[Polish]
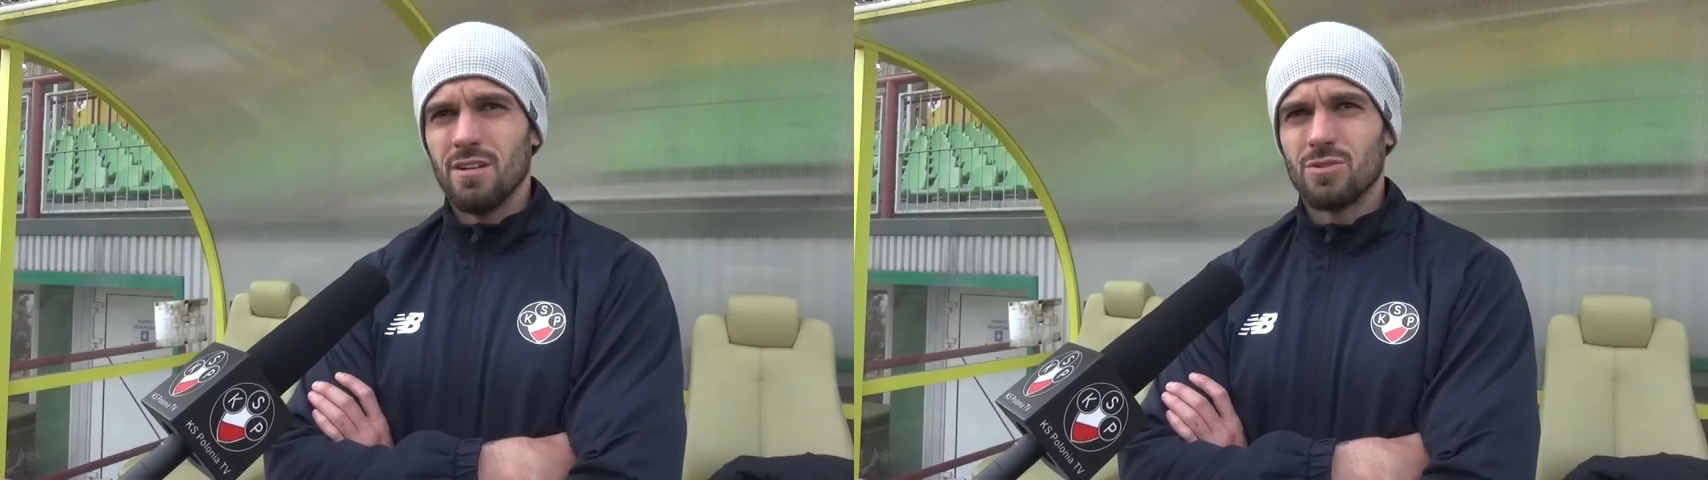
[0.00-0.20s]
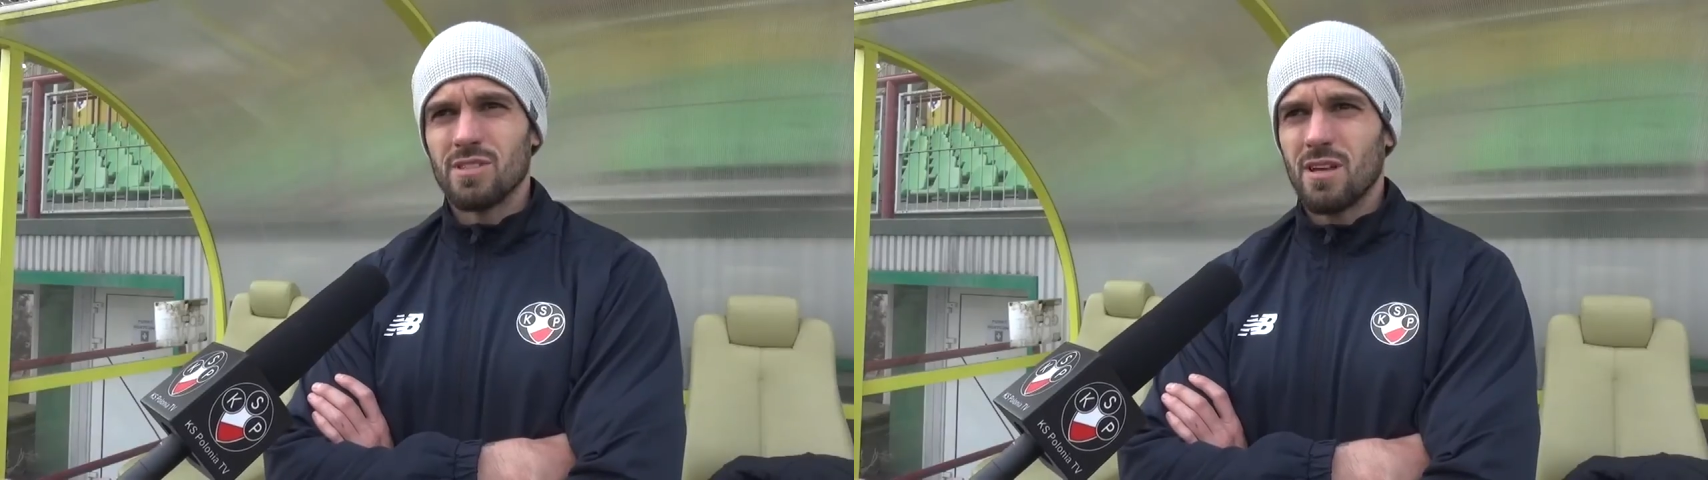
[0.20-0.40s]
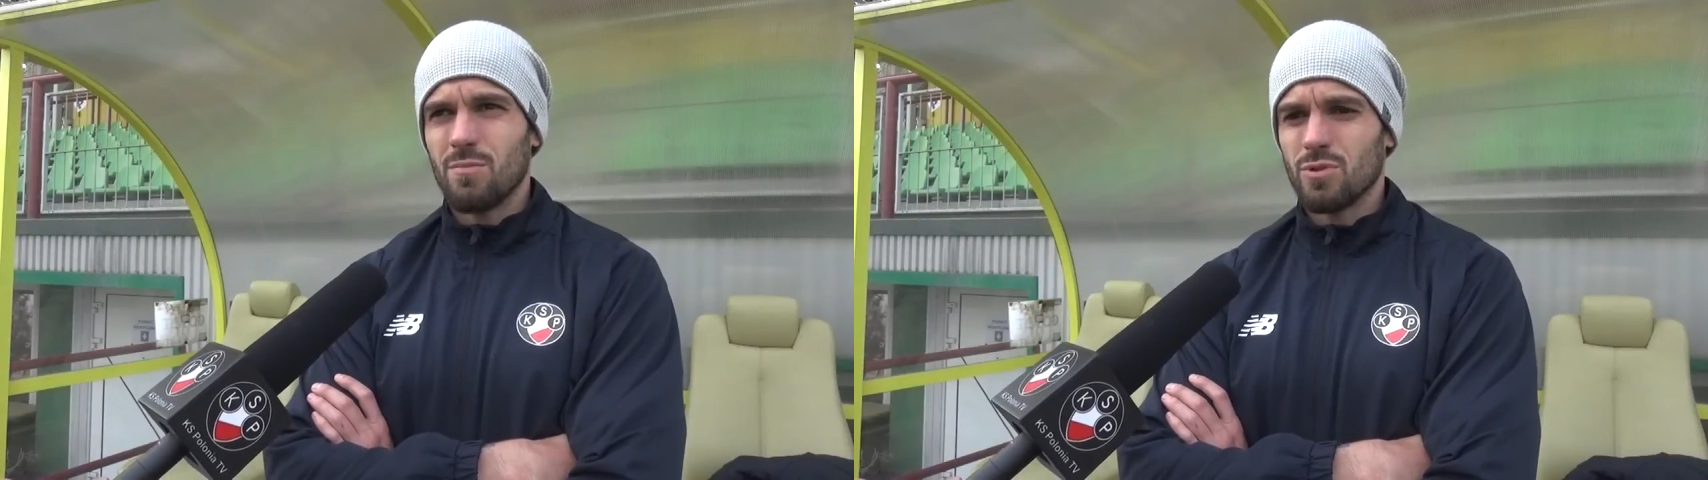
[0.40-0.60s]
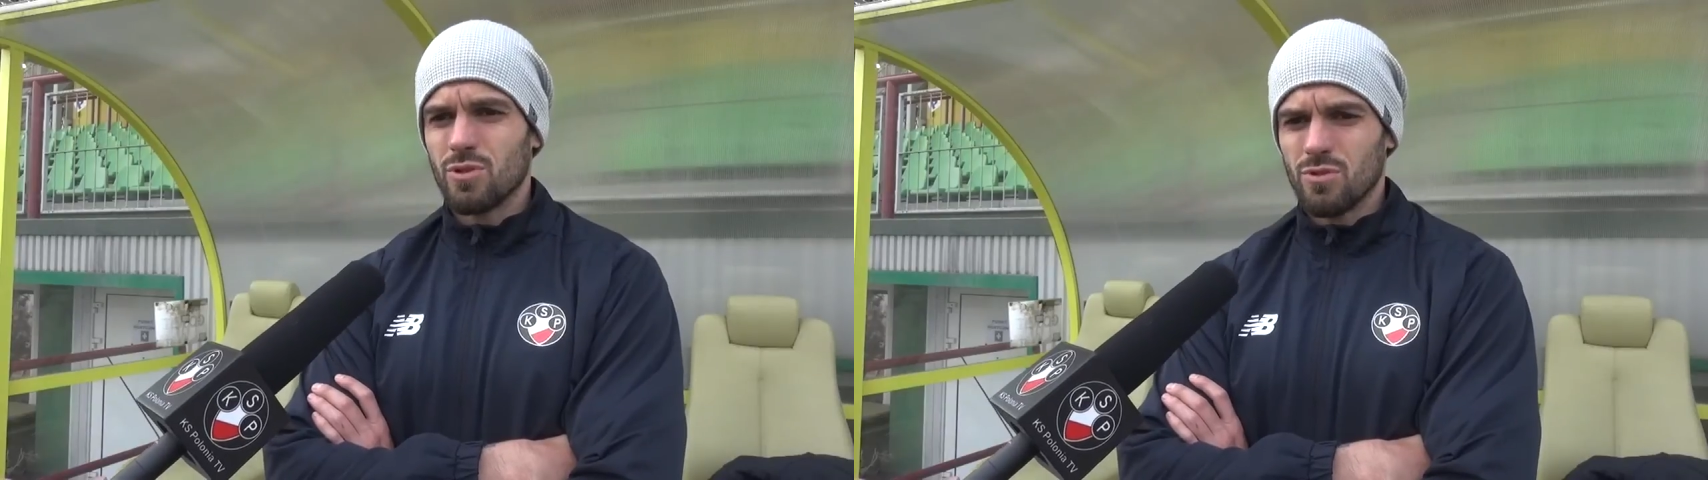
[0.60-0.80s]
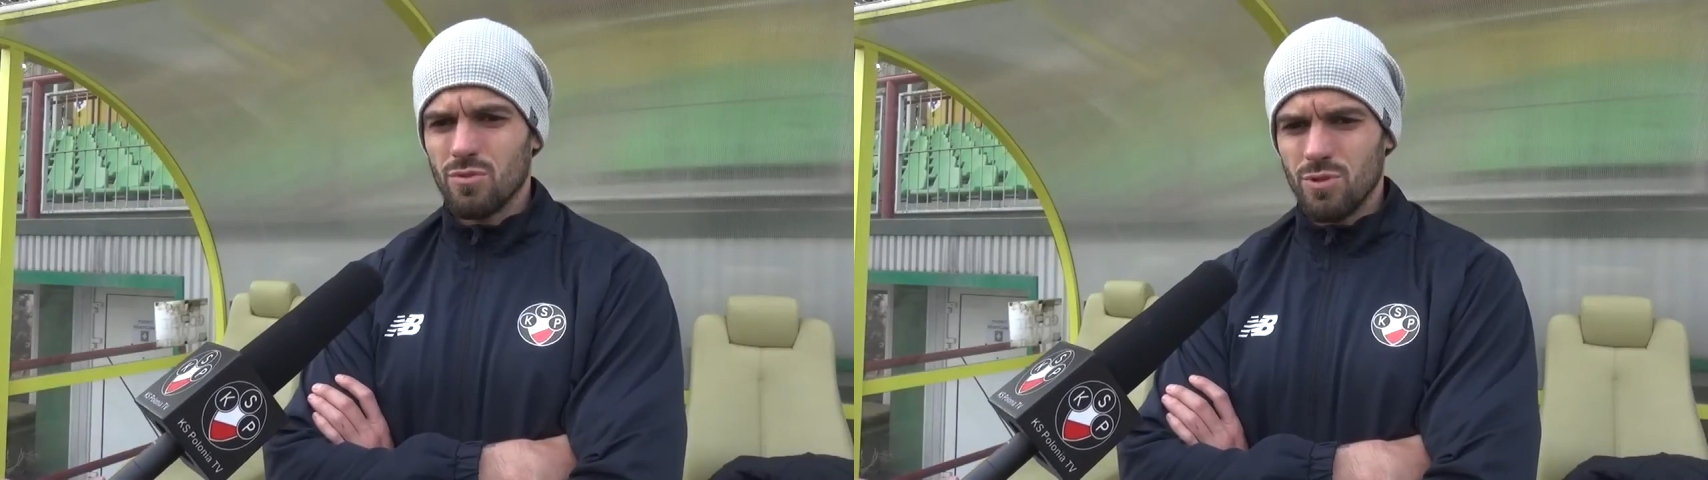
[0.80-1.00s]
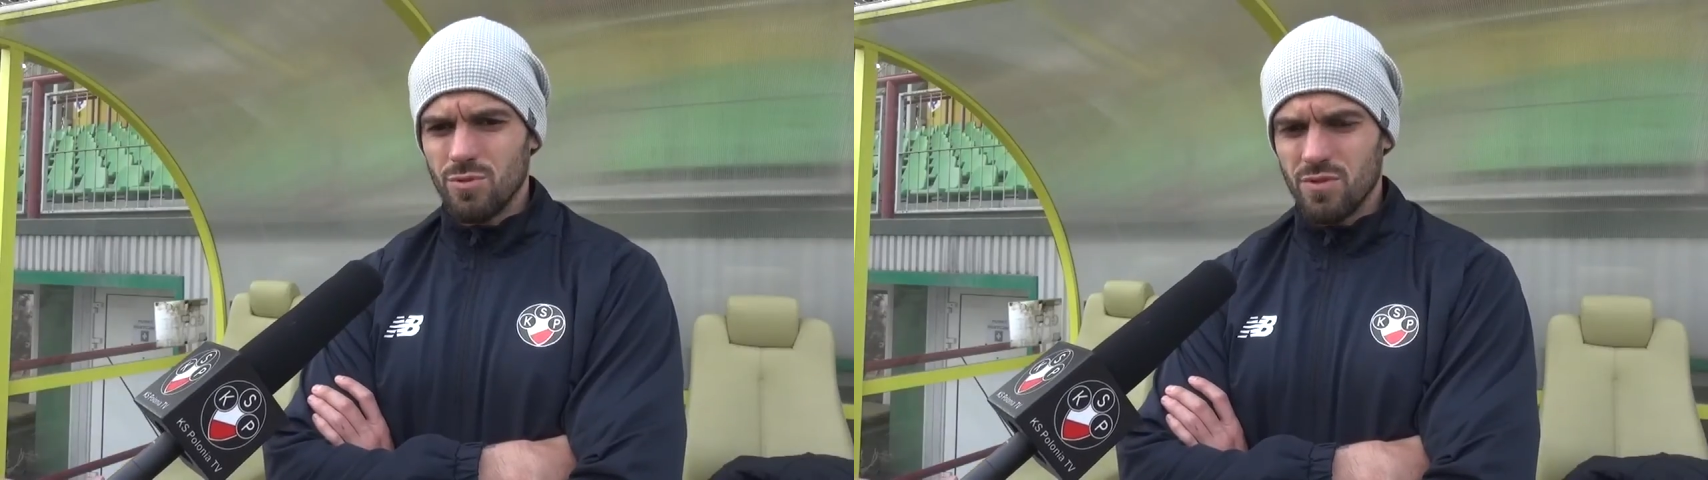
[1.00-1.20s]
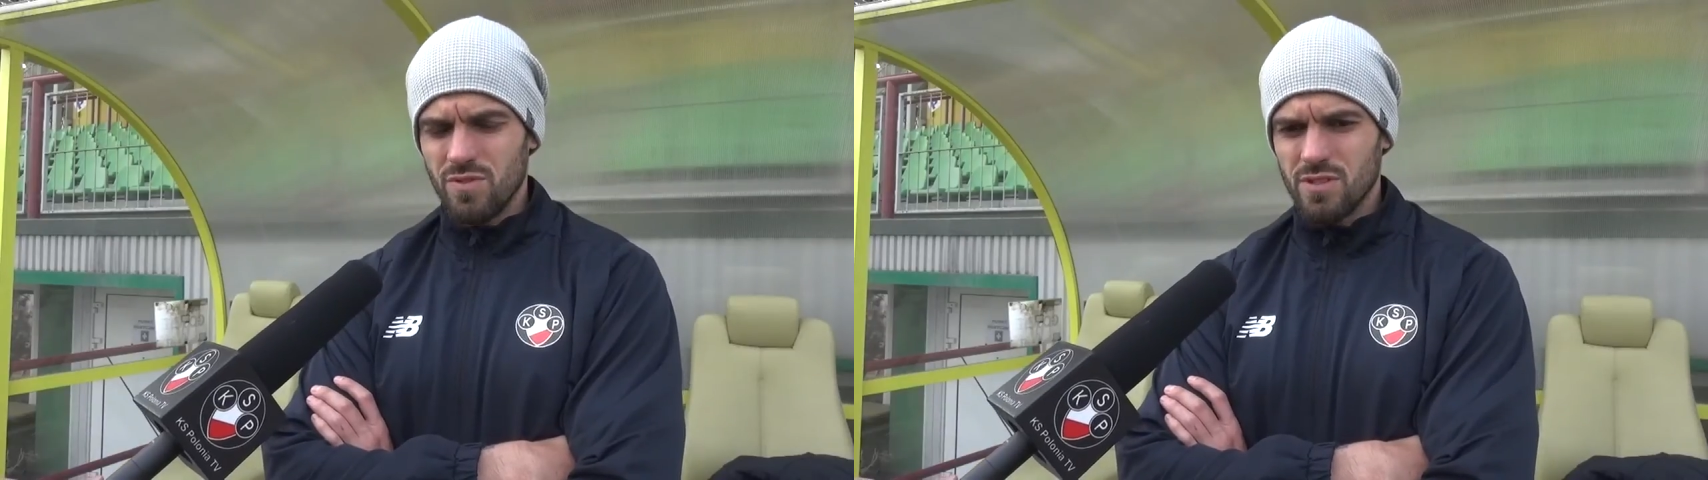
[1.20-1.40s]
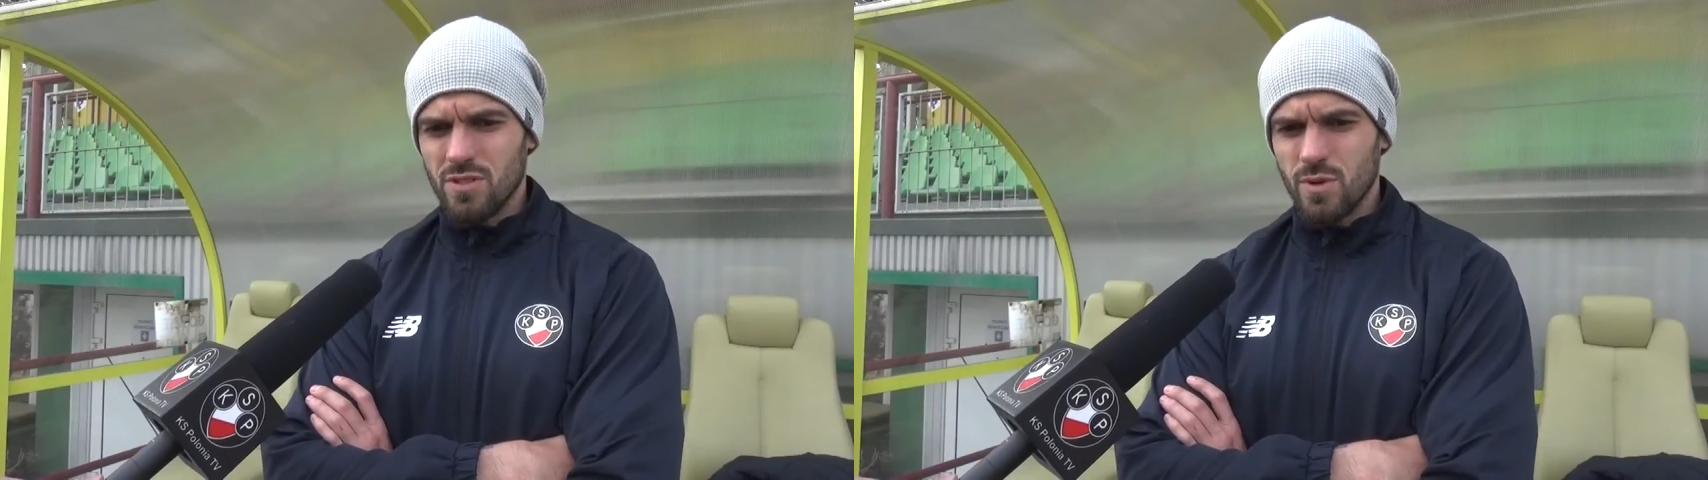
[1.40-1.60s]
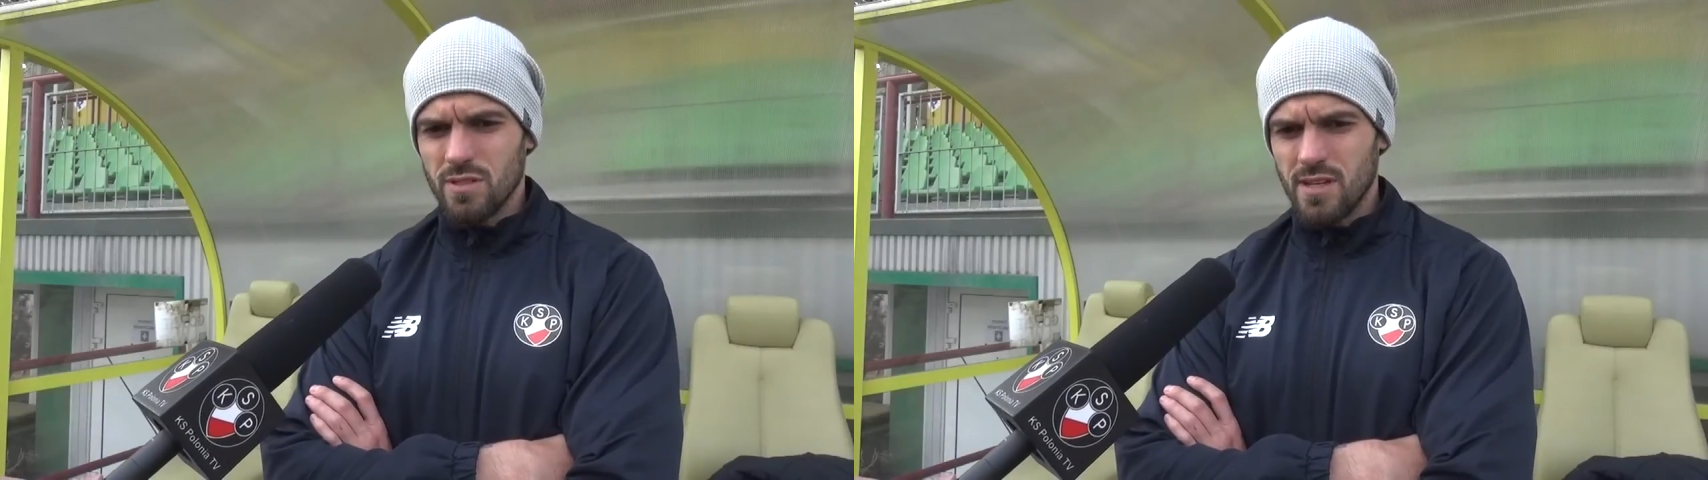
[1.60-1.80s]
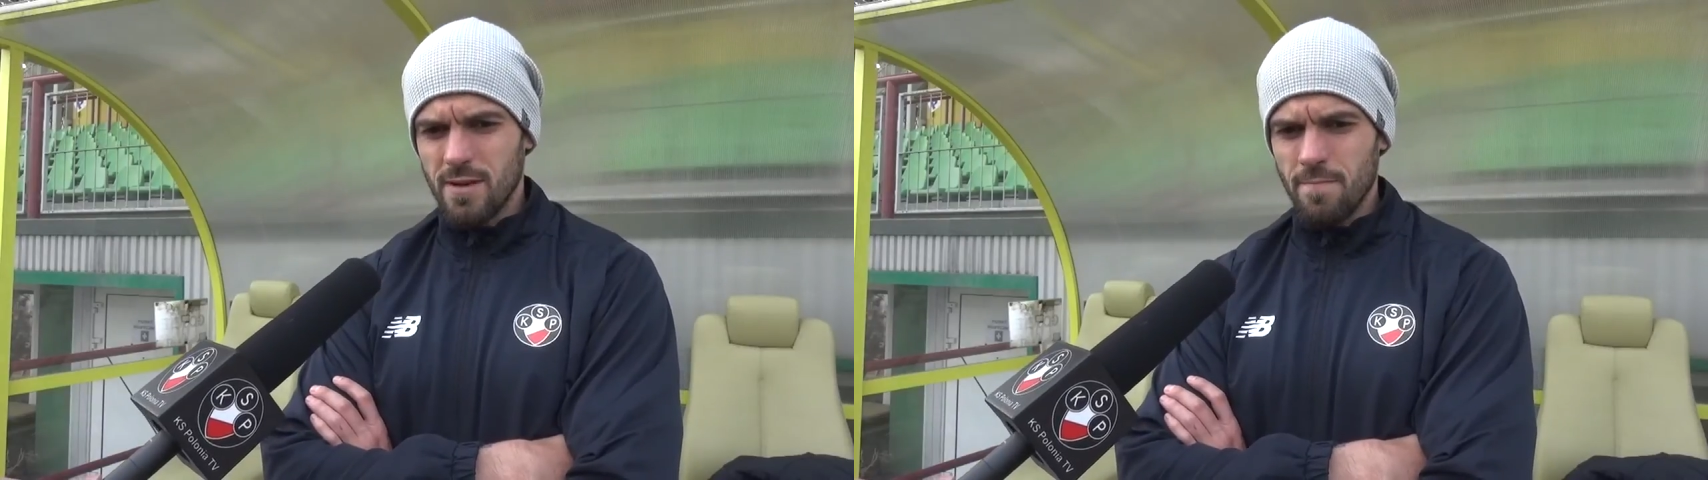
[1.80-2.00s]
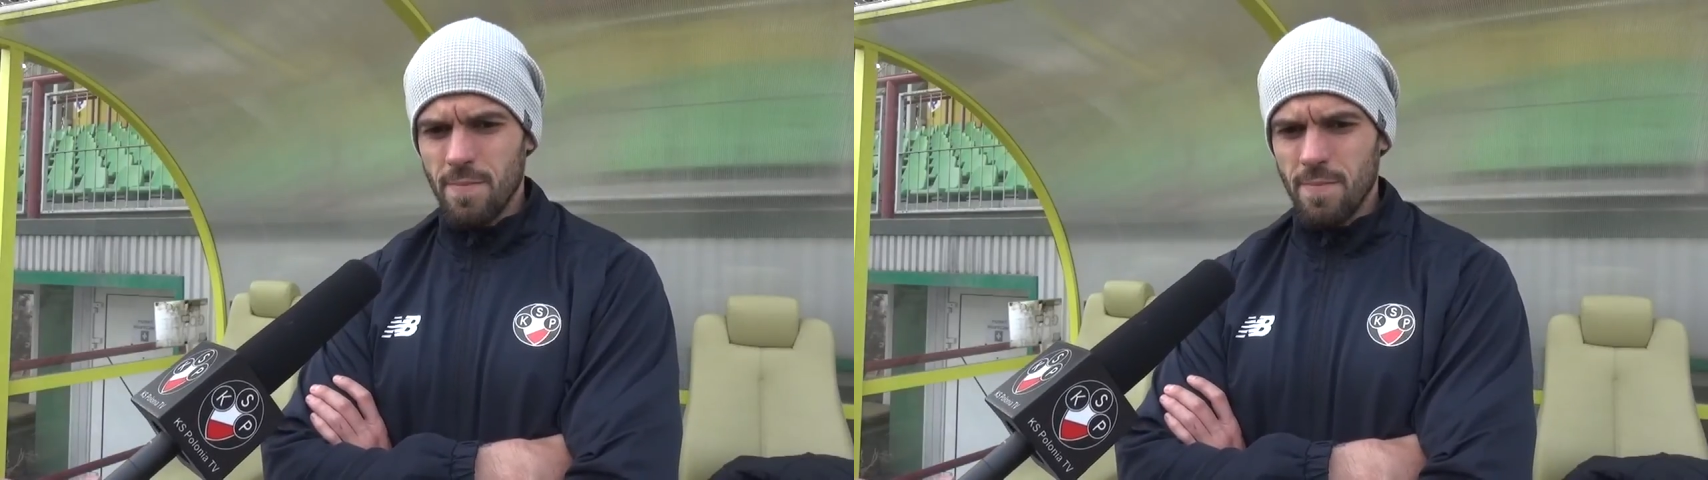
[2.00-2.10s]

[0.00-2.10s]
już na samym początku mieliśmy dwie sytuacje.